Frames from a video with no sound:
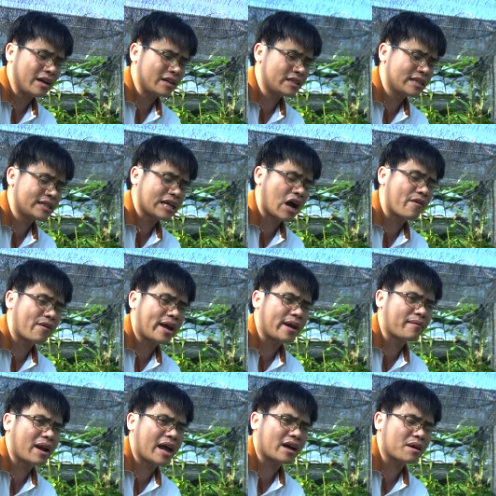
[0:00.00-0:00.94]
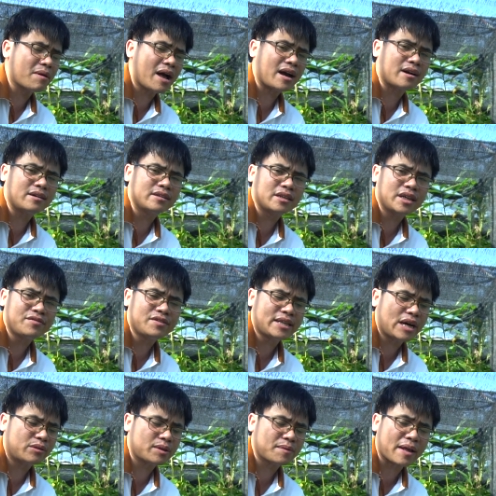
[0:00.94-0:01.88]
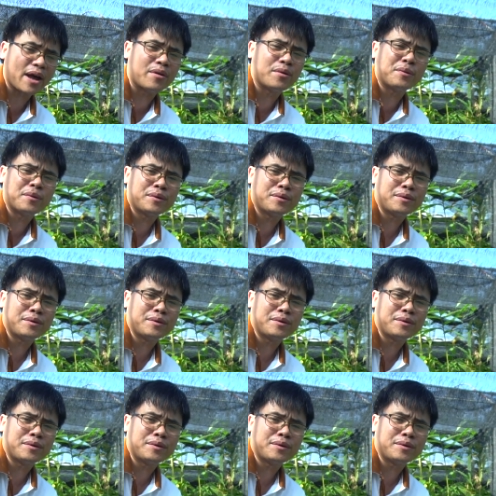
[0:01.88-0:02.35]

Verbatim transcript: Xin chào và hẹn gặp lại các bác ở những cái video tiếp theo.